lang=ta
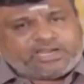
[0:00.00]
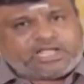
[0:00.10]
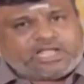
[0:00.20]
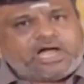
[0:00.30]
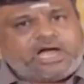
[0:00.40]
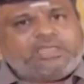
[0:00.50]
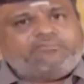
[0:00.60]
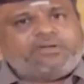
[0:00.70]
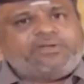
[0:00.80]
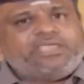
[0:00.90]
மண்டல
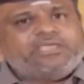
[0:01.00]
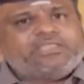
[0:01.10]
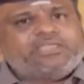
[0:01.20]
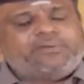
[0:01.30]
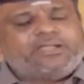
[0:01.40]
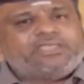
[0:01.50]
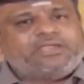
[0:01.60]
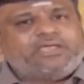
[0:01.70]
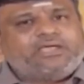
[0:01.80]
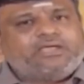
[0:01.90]
காலம் அப்படிங்கிறதே
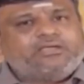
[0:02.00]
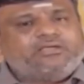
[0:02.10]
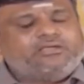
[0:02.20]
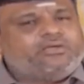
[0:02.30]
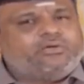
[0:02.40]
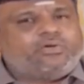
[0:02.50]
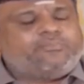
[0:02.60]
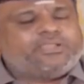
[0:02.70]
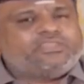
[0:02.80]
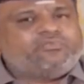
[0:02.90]
பார்த்தீங்கன்னா ஒரு
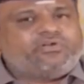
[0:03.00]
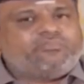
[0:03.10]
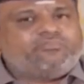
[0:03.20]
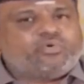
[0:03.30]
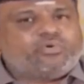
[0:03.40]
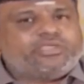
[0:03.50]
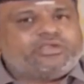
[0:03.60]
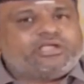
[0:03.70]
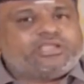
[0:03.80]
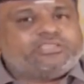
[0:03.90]
பத்து வருடம் கூட
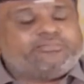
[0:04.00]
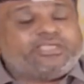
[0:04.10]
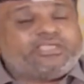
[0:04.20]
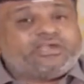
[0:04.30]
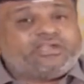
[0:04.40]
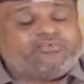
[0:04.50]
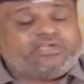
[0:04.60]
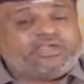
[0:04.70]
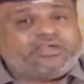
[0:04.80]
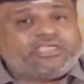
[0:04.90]
இருக்காது அப்படிங்கிற
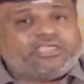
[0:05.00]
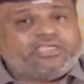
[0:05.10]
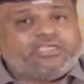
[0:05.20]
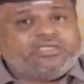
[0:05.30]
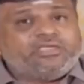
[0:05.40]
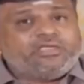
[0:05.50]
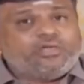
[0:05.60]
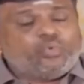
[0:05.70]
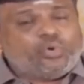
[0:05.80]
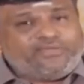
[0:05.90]
அளவுக்கு இன்றைக்கு
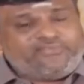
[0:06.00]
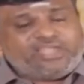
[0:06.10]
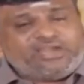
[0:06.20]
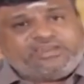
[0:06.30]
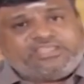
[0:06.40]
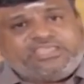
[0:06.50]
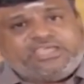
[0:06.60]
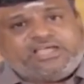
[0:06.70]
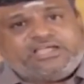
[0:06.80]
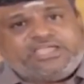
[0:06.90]
உளவியல்
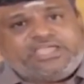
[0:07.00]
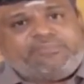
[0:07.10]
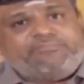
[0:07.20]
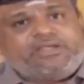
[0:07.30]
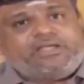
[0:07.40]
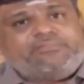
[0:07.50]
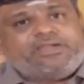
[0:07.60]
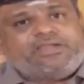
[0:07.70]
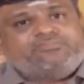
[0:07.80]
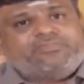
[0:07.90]
ரீதியாக இனப்பெருக்க
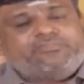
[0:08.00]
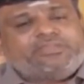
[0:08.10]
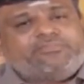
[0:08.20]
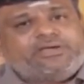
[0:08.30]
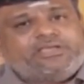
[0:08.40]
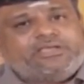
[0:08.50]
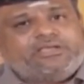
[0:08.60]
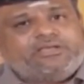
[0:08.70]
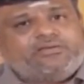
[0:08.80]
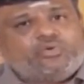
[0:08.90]
மண்டலம் சம்பந்தப்பட்ட
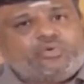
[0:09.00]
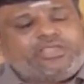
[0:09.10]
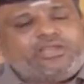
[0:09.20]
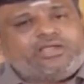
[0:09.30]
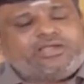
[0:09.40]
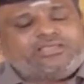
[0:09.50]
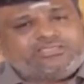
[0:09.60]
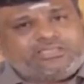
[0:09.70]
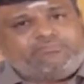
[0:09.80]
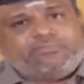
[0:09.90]
நோய்களுக்கான
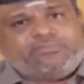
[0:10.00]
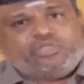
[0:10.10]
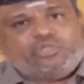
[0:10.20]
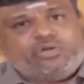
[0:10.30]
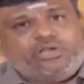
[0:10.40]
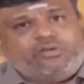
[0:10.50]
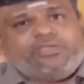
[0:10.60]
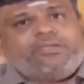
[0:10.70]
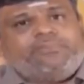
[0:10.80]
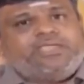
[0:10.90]
சிறப்பு மருத்துவர்கள்
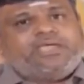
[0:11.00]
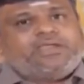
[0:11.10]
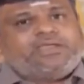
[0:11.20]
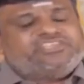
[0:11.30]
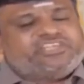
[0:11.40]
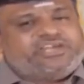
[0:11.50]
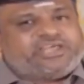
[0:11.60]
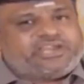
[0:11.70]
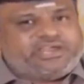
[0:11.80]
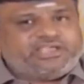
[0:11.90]
மிகப்பெரிய ஆராய்ச்சியில்
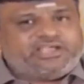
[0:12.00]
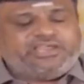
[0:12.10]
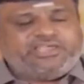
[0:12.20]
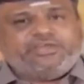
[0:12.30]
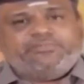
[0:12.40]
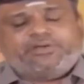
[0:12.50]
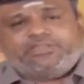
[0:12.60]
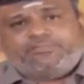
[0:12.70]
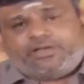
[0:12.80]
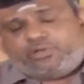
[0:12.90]
நிறைய இடங்களில்
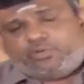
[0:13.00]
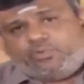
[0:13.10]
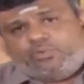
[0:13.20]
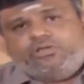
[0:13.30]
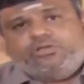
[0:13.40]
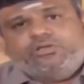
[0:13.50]
ஈடுபடுறதை பார்க்குறோம்